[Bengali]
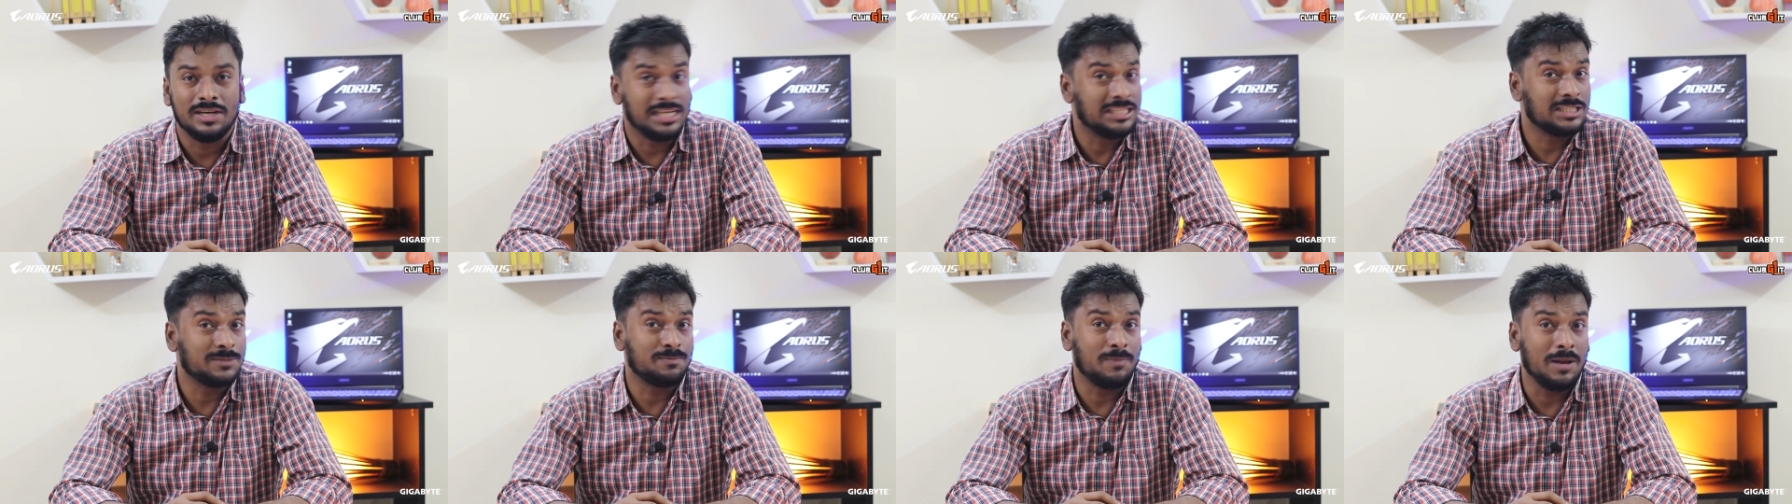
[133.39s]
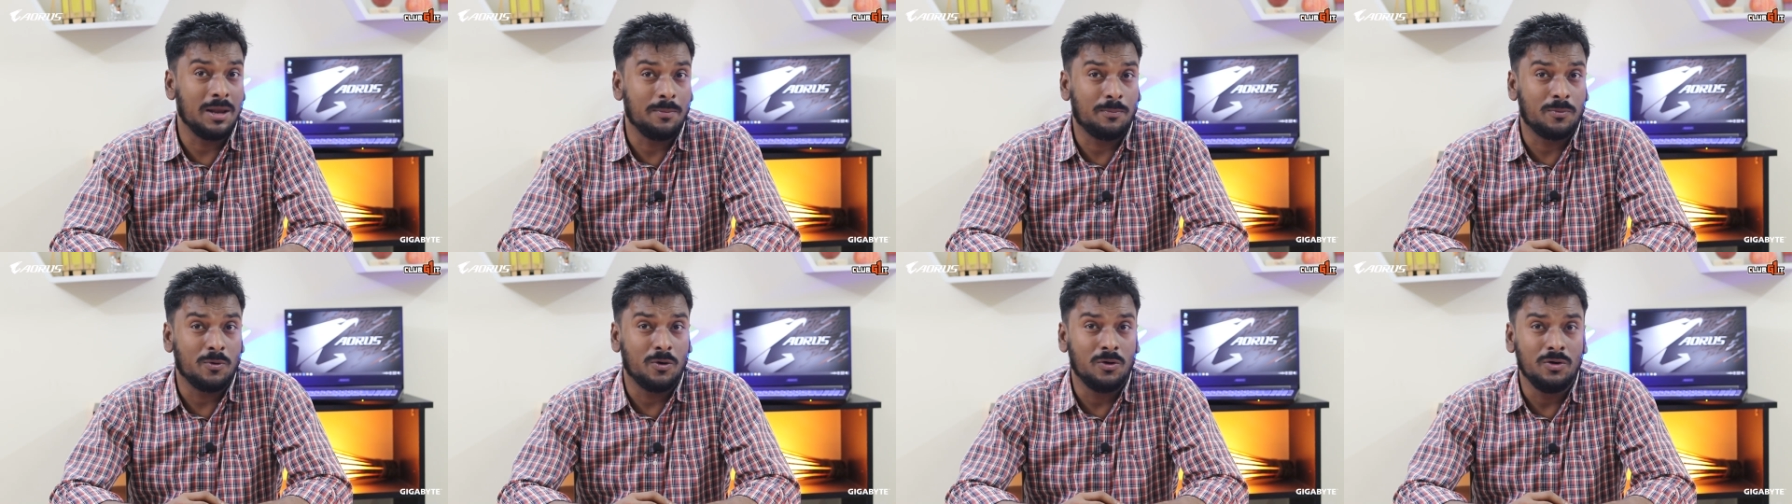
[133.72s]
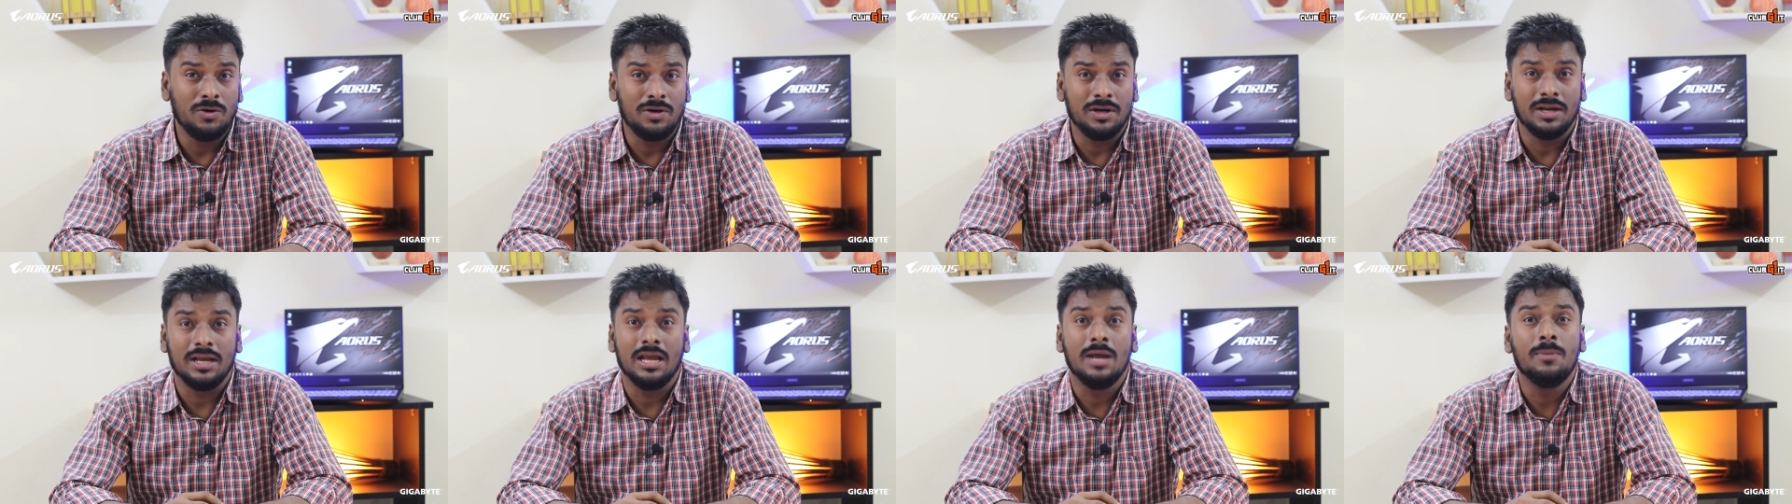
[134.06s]
ডিসপ্লে
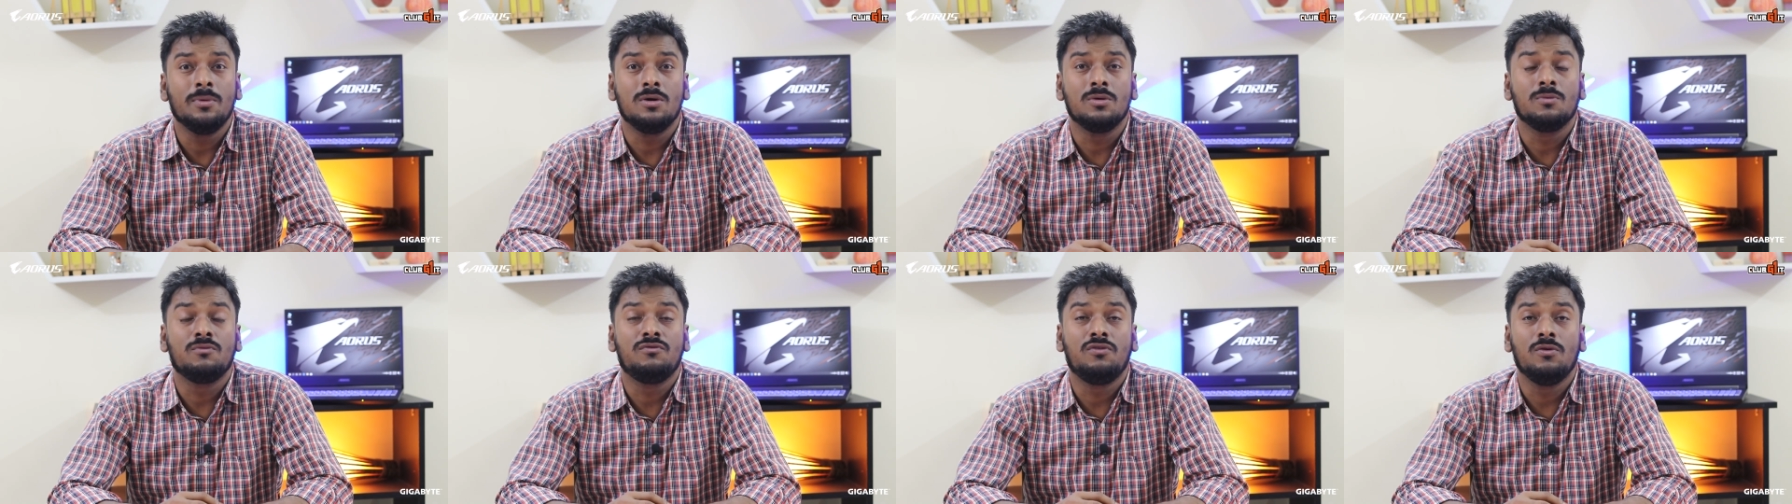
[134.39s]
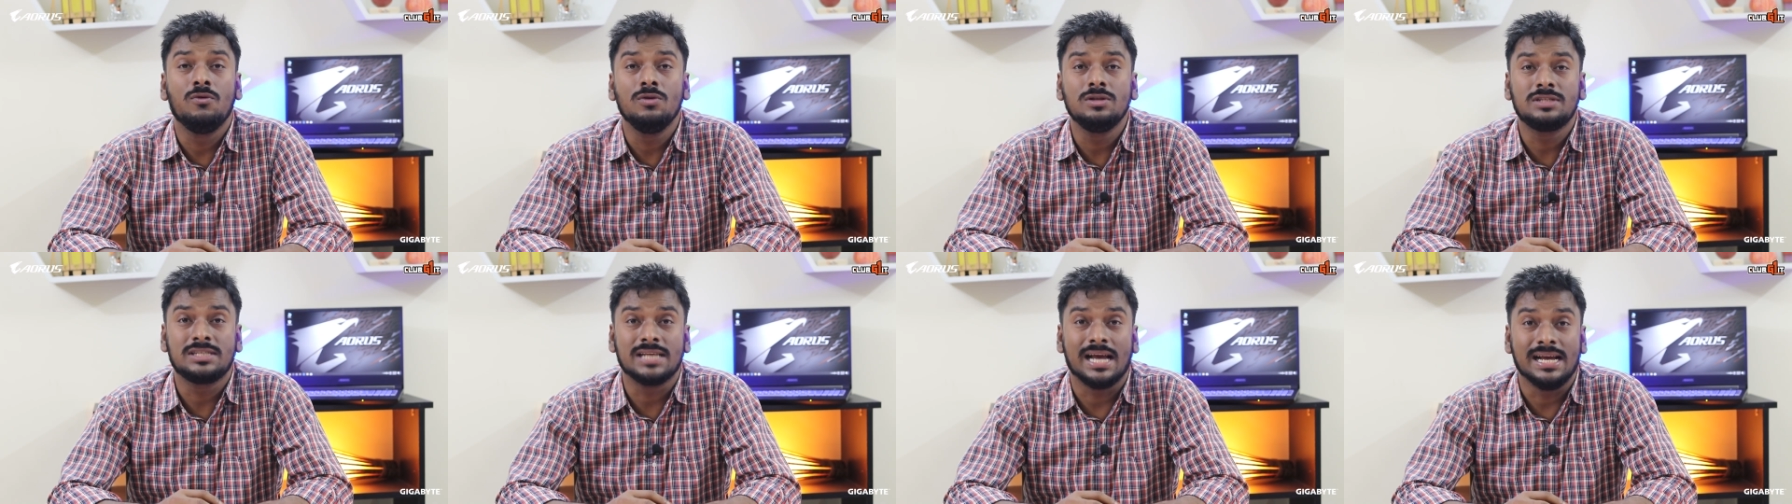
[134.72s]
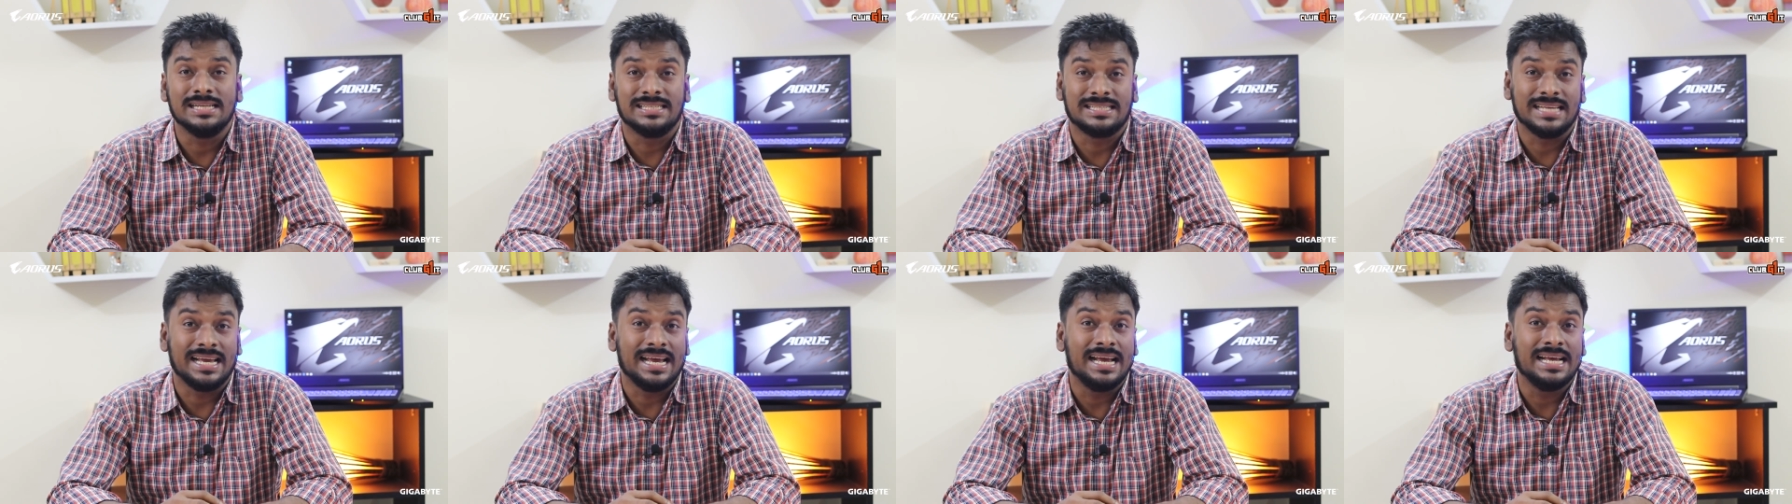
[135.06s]
পোর্ট এবং ফুল
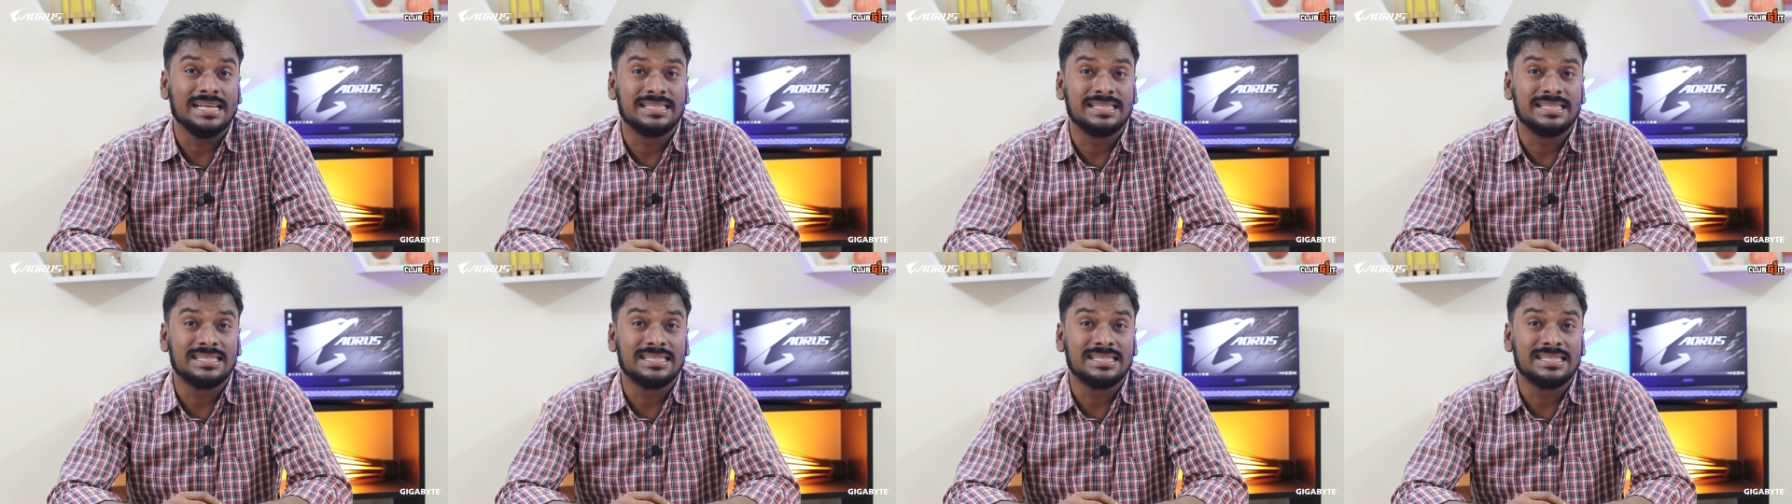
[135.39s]
সাইজ